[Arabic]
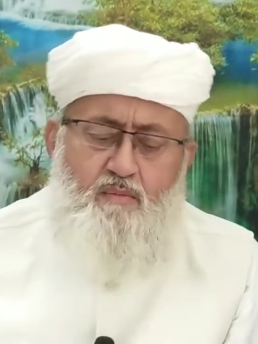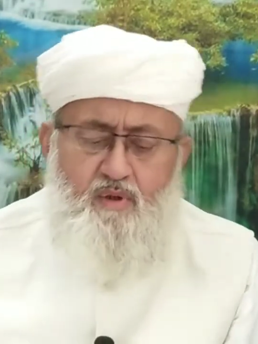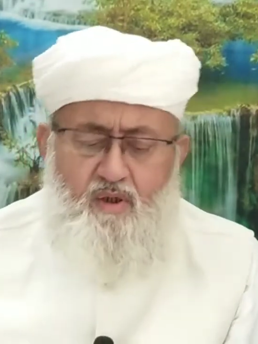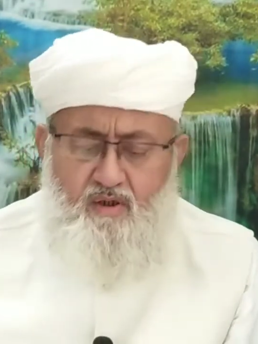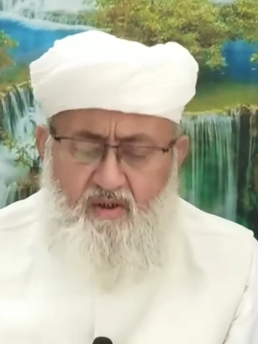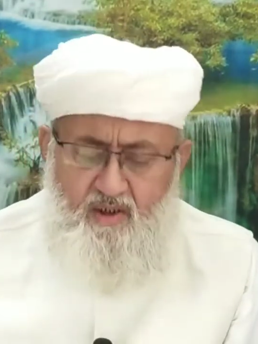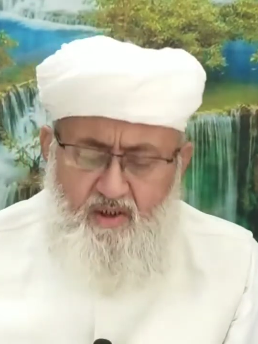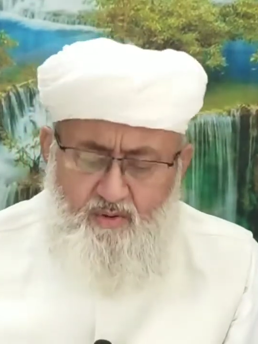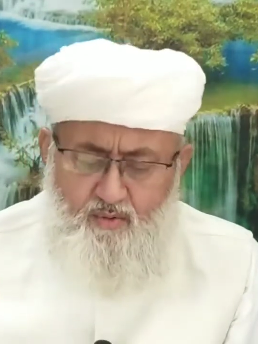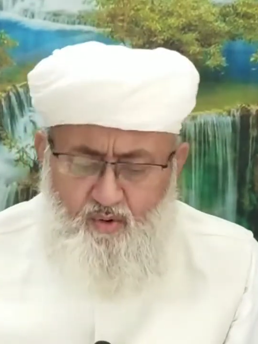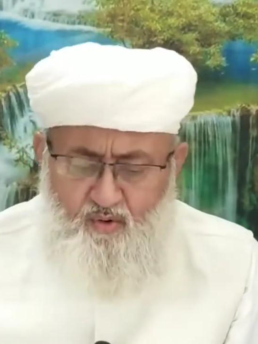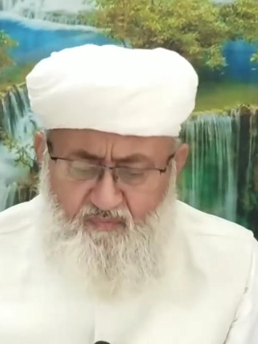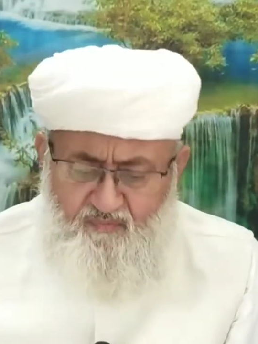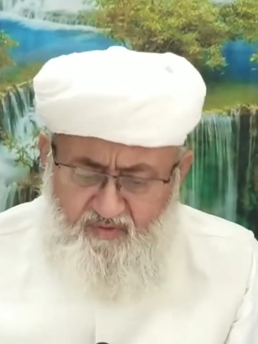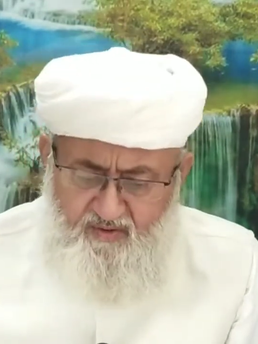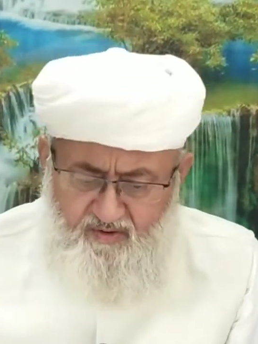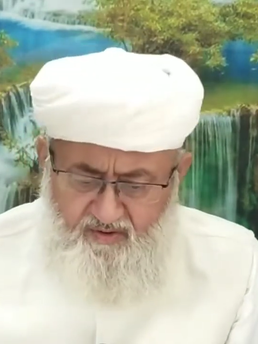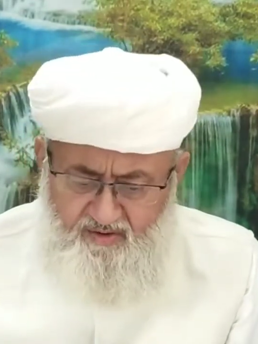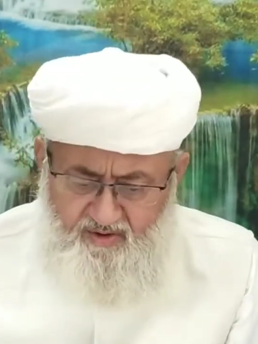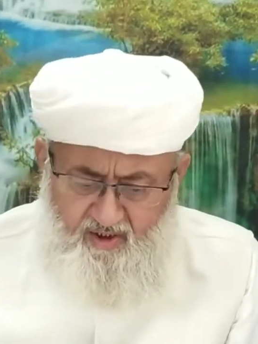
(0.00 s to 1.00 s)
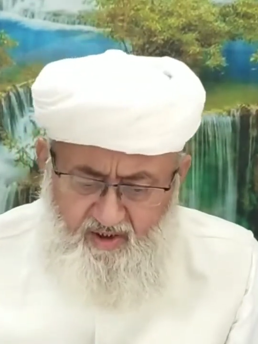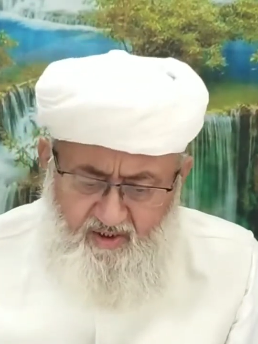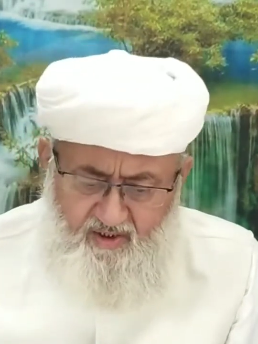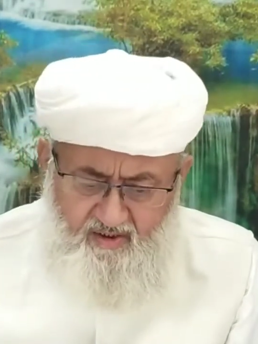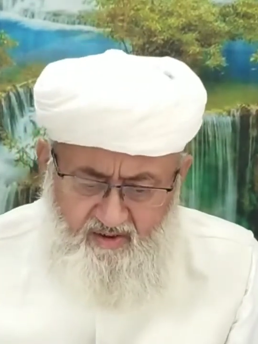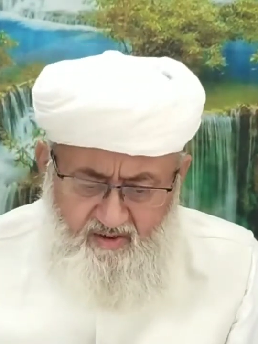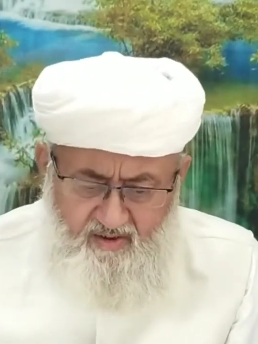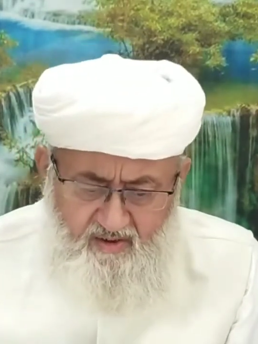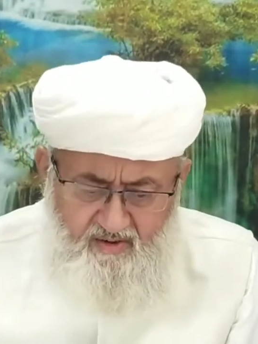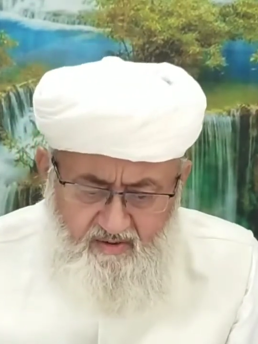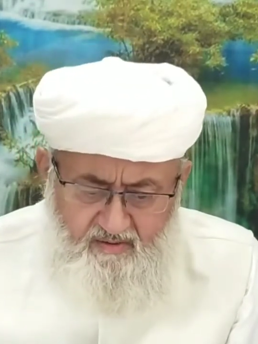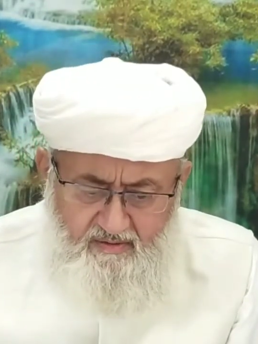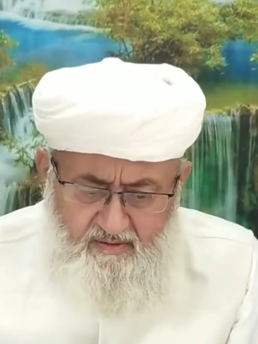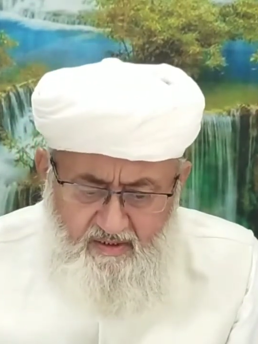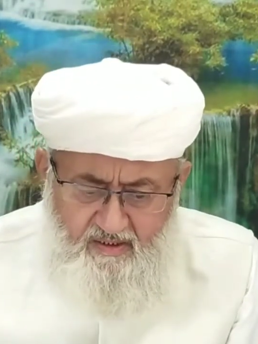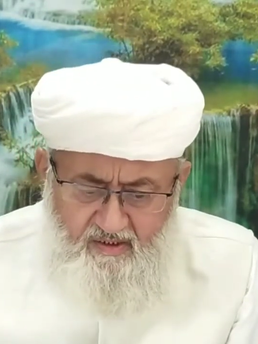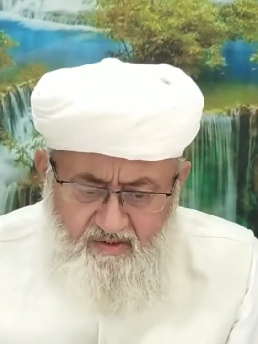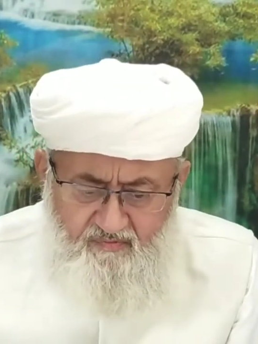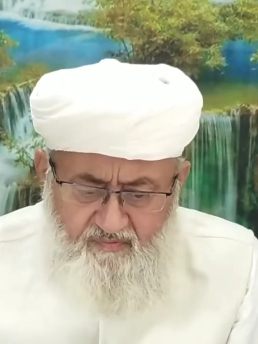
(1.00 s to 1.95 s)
فقام الرجل فانطلق